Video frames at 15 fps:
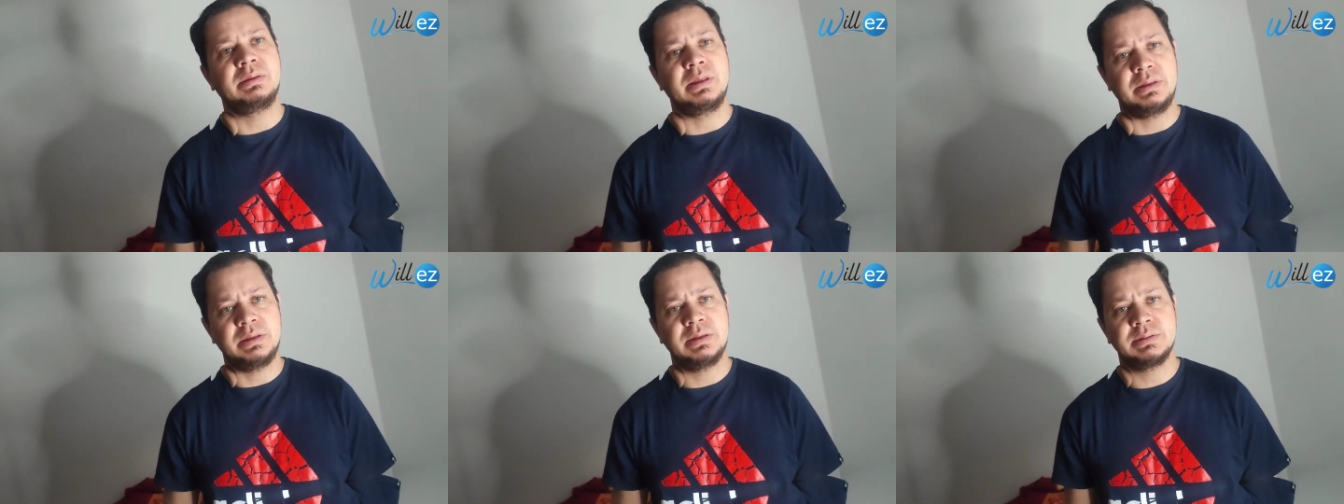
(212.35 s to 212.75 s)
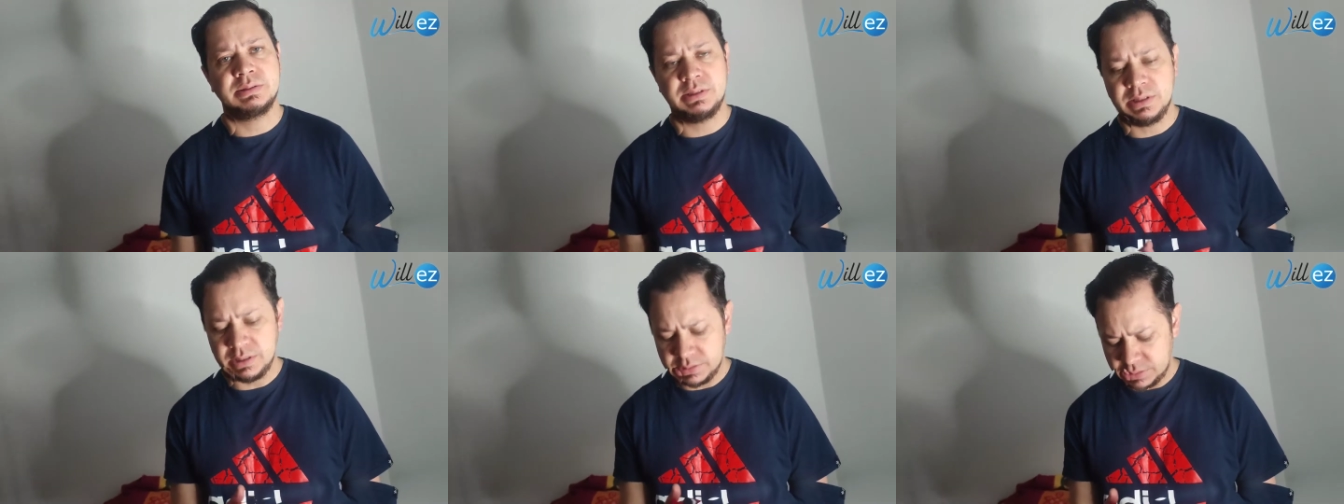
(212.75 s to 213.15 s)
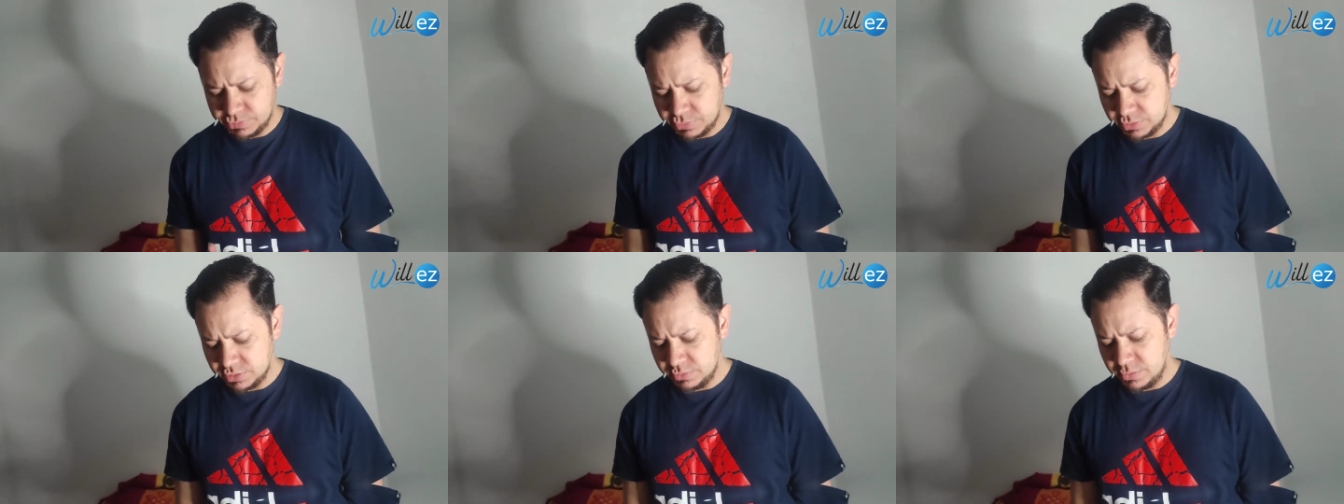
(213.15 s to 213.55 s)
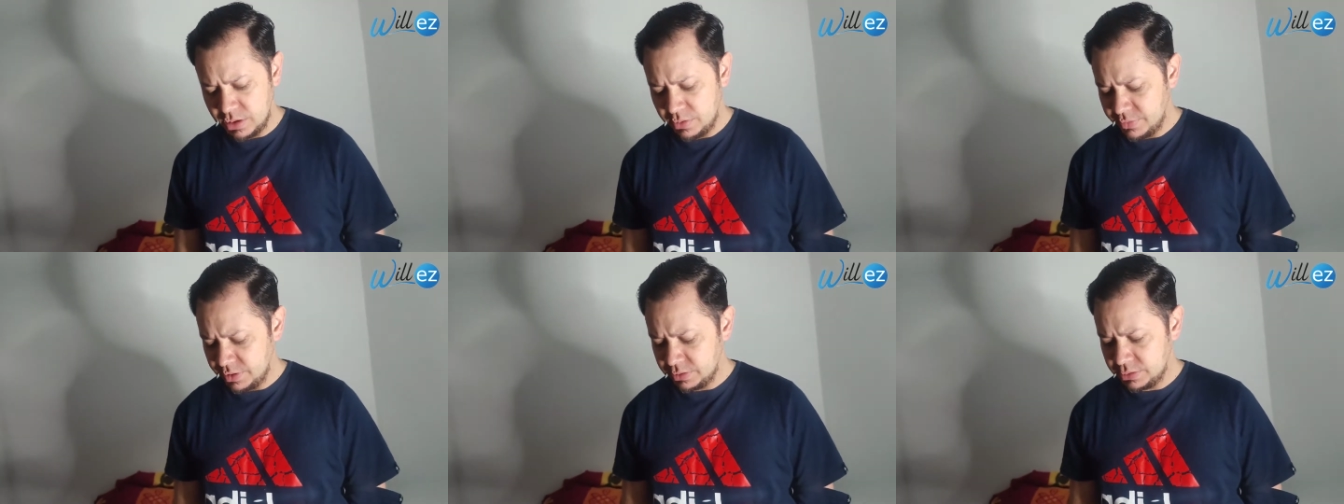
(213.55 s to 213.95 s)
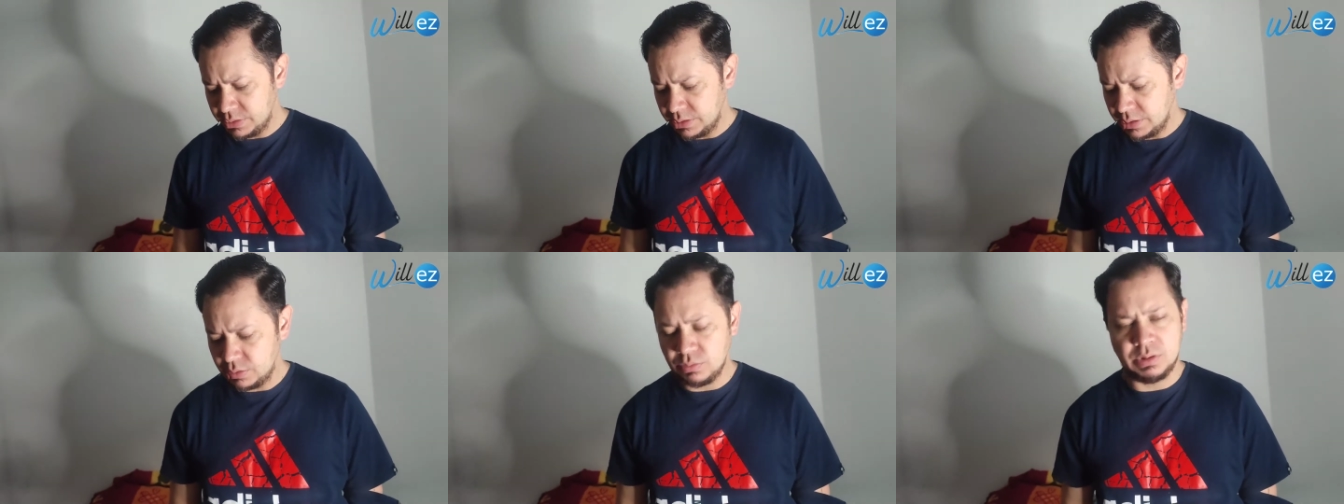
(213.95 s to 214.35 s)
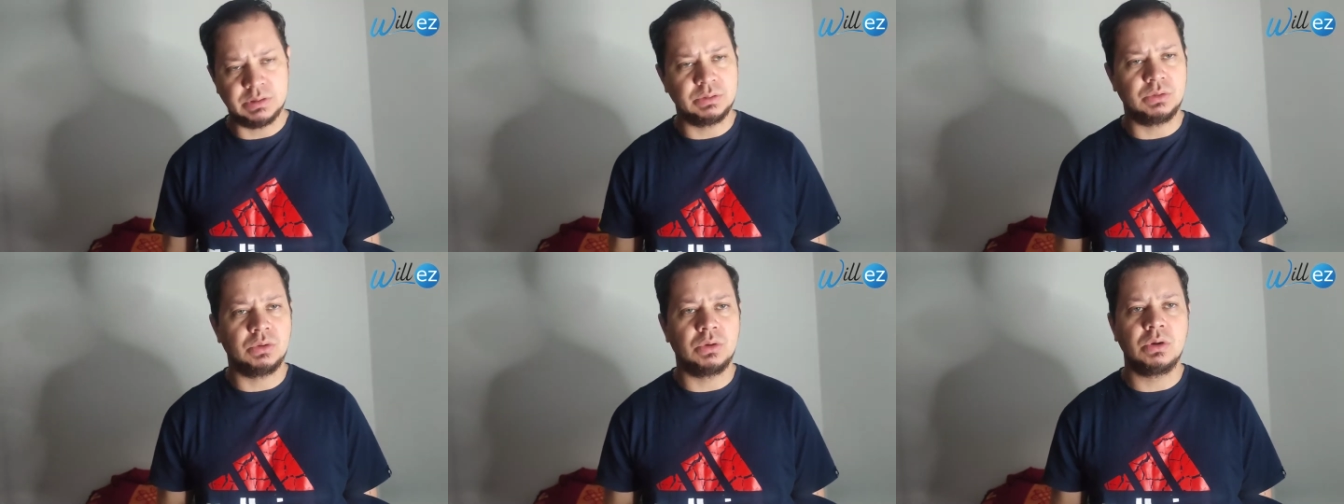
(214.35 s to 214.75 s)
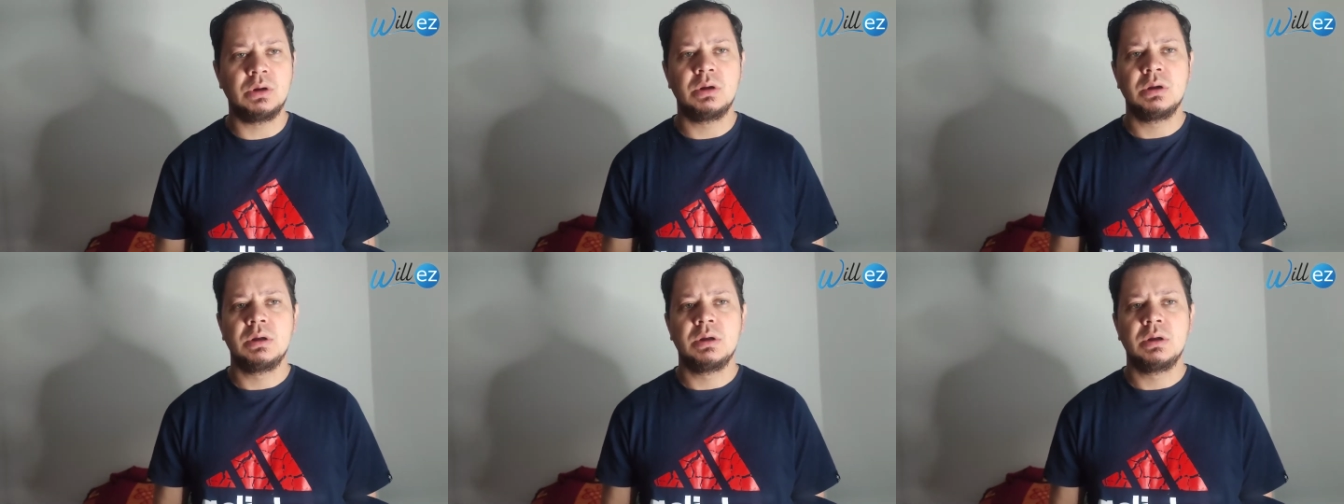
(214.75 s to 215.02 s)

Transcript: 10 días aproximadamente de cuando,